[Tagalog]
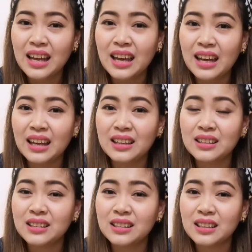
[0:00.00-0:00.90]

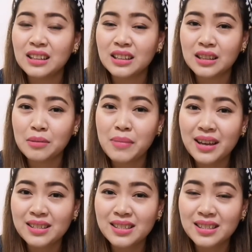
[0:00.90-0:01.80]
And the
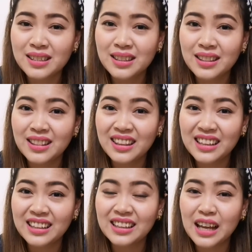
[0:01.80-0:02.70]
best
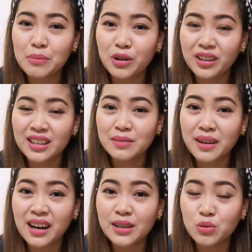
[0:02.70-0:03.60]
thing that I brought is
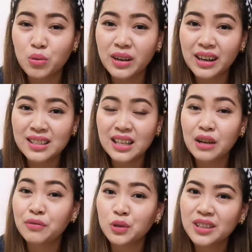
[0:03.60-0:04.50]
my rice cooker kasi
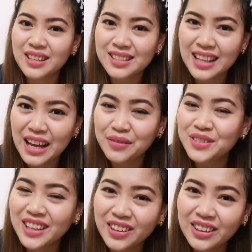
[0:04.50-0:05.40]
nga food is life.
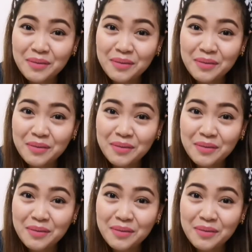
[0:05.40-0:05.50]
Charot.